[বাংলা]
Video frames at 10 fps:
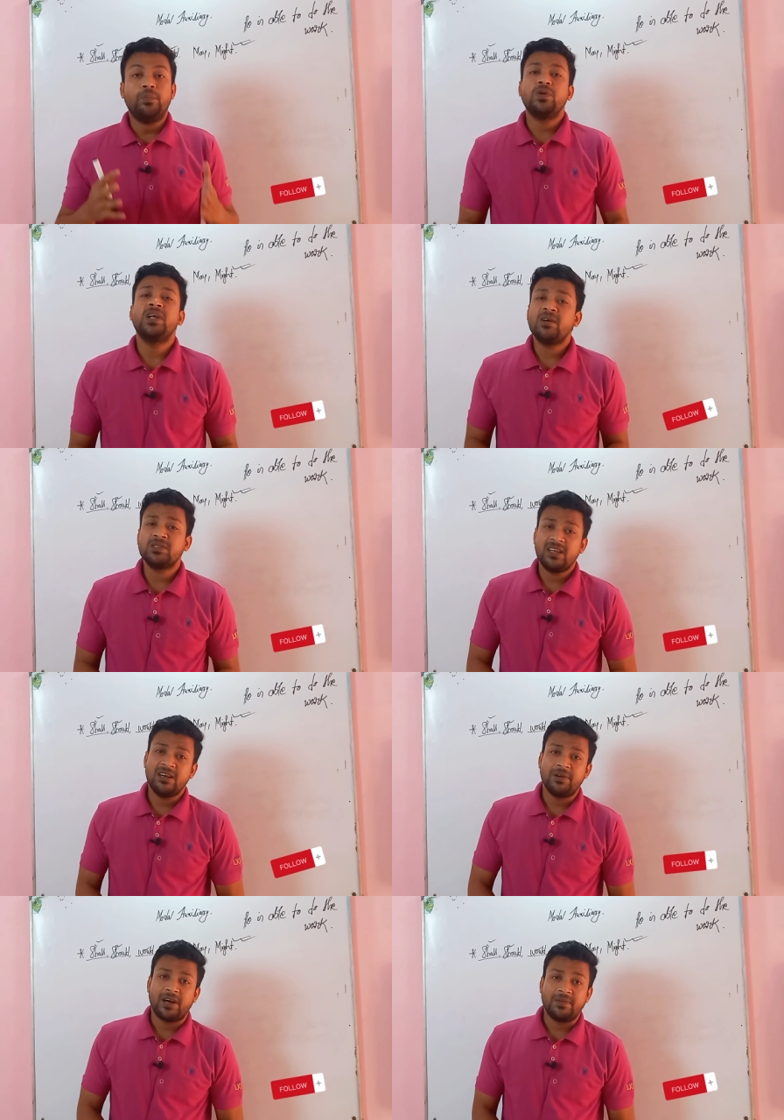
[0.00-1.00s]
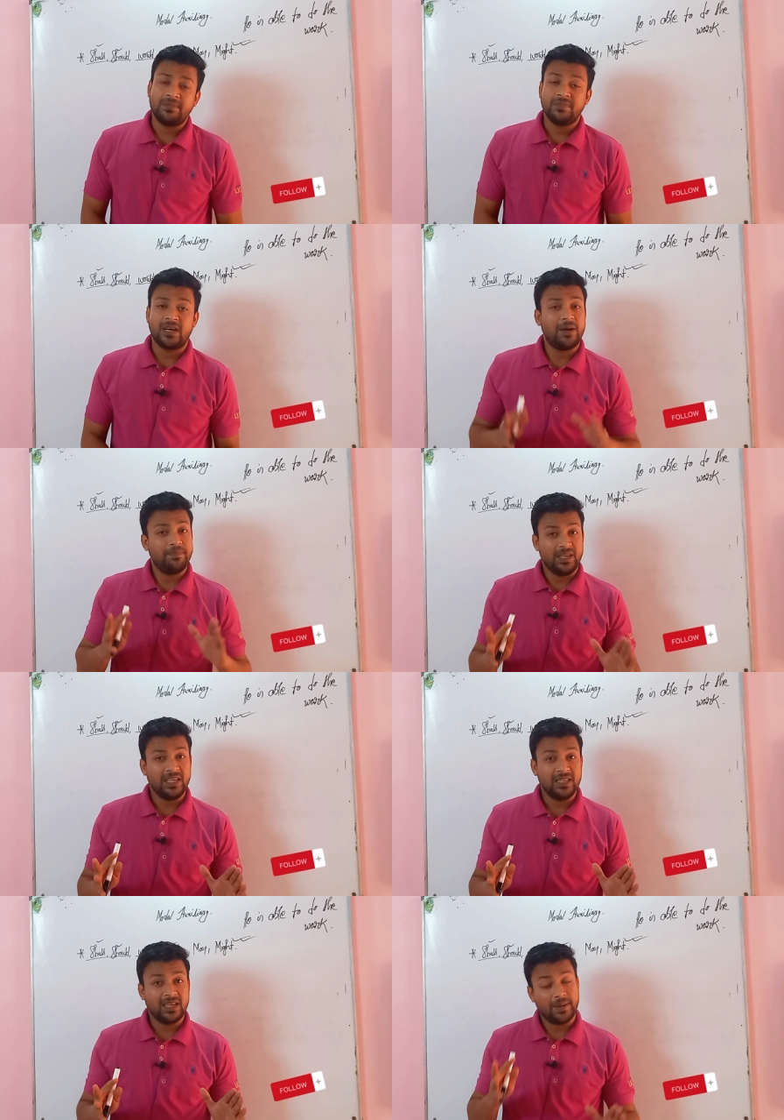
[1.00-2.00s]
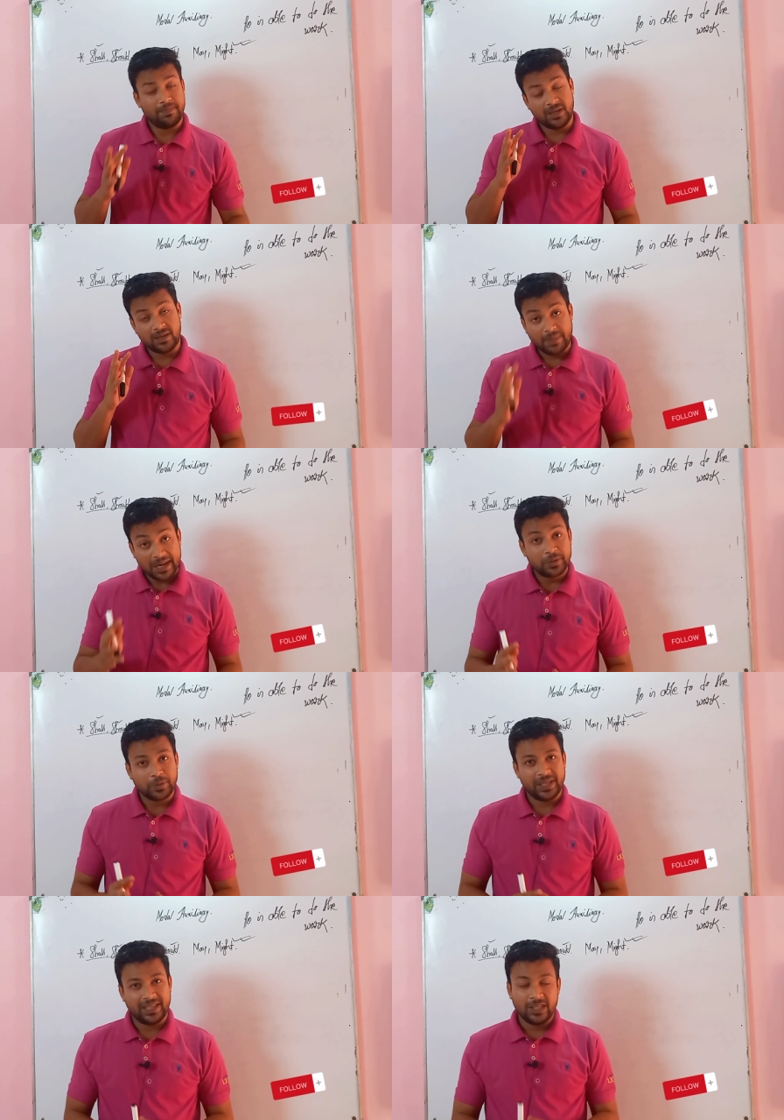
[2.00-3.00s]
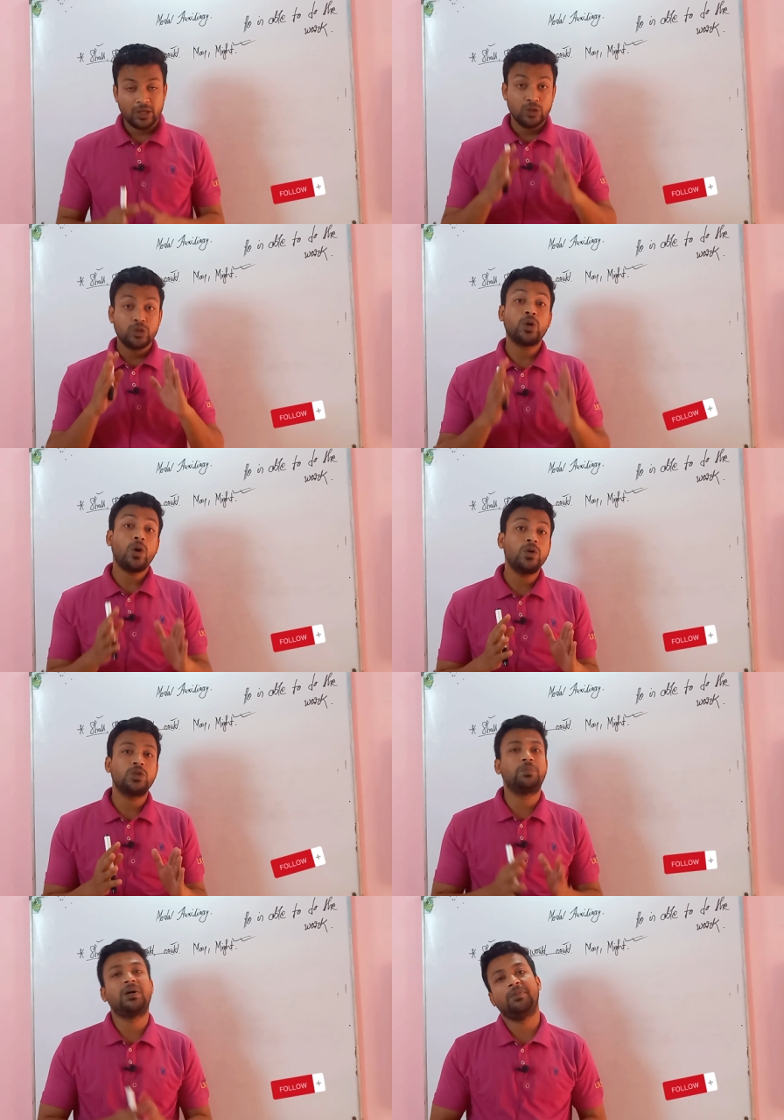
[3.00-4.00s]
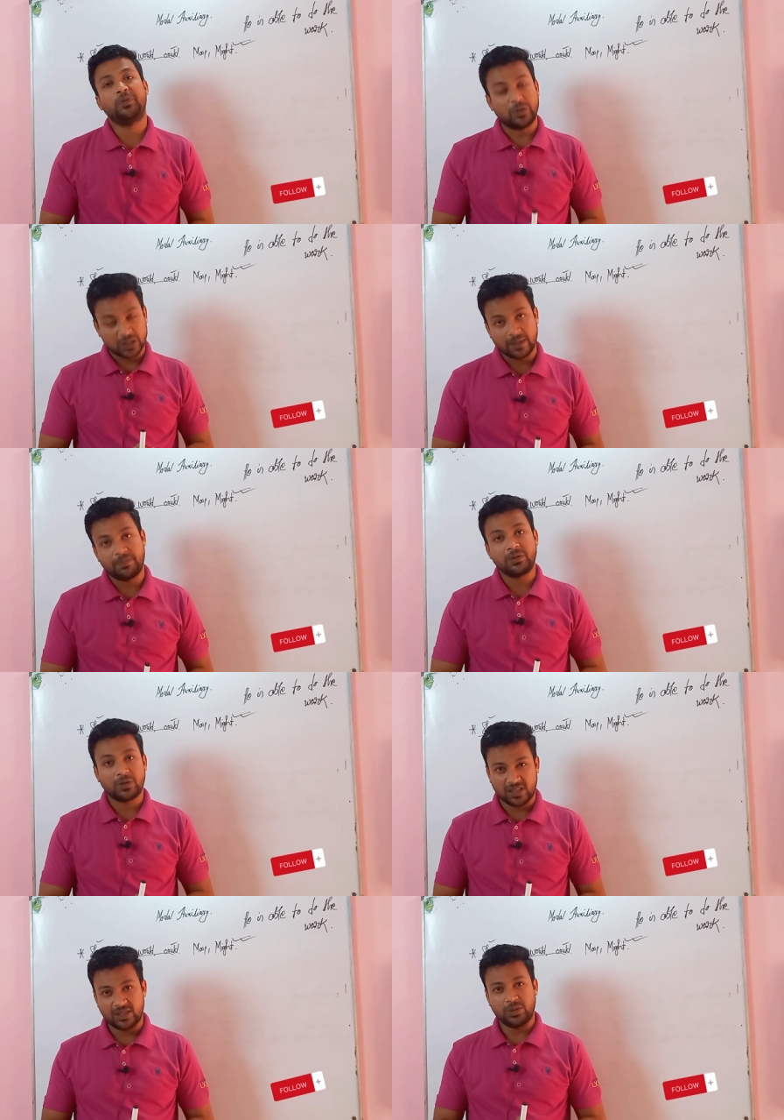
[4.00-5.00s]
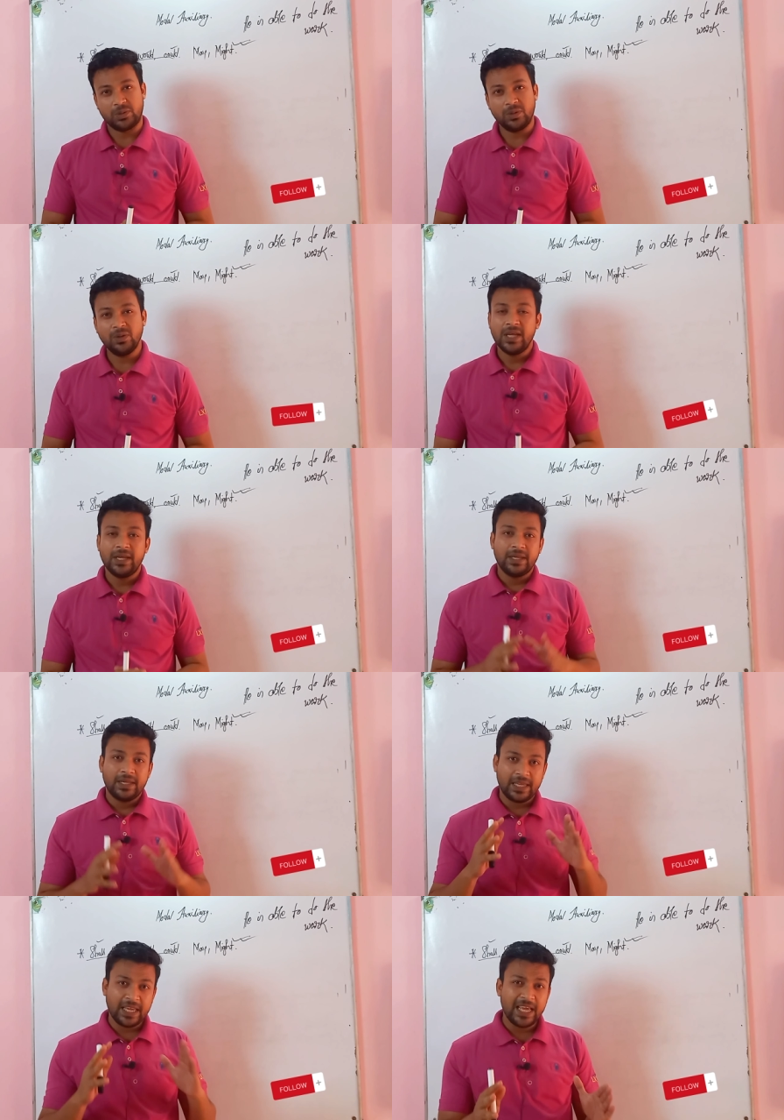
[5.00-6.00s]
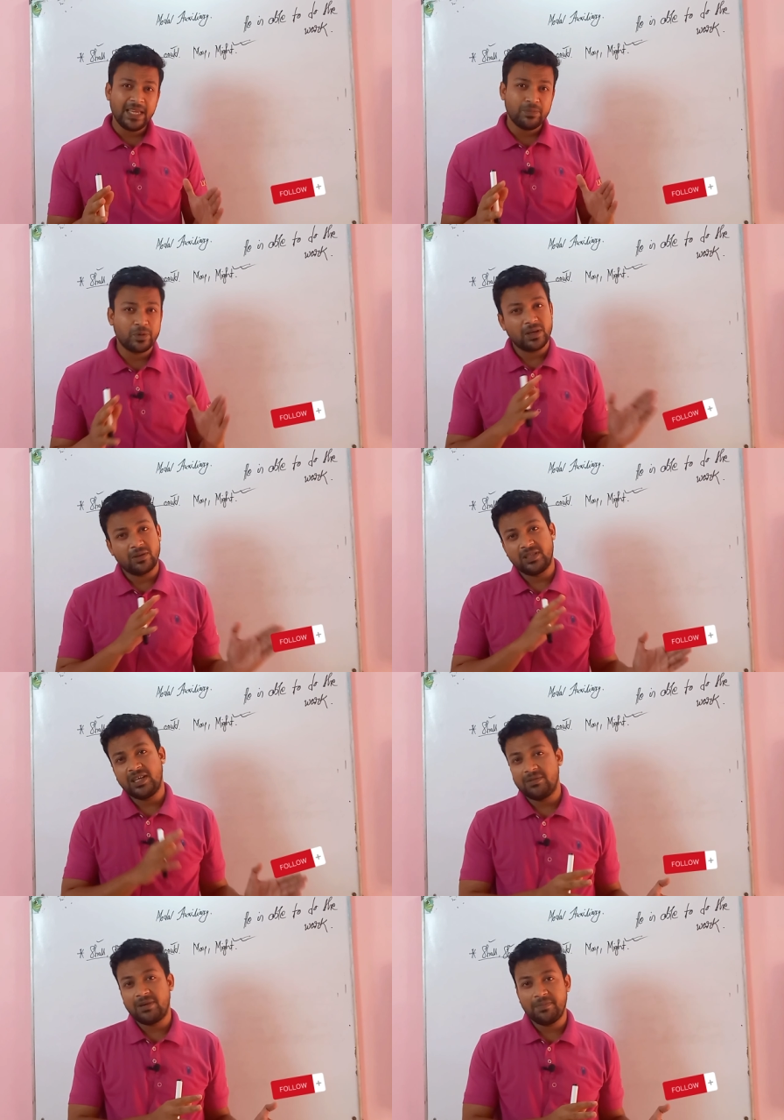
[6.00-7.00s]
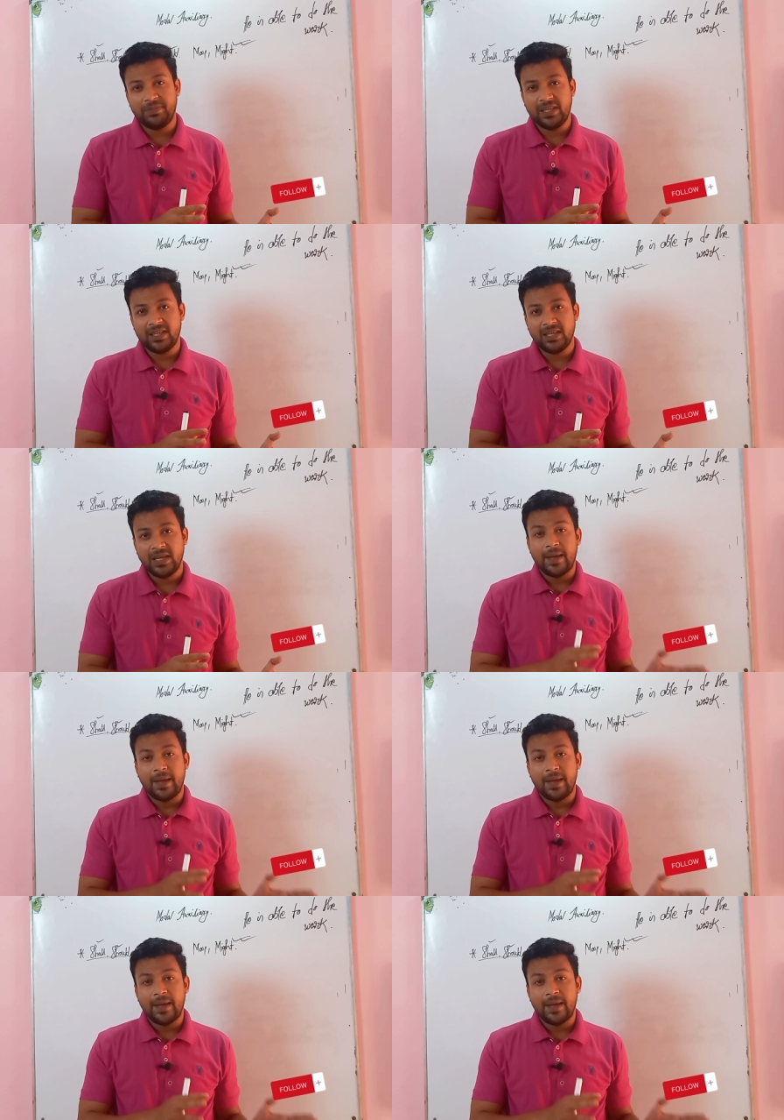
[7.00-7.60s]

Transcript: মোরাল অক্সিলারি ভার্ভ আপনি আপনার বাক্যকে সহজভাবে উপস্থাপন করার জন্য এই মোরাল অক্সিলারি ভার্ভ দিয়ে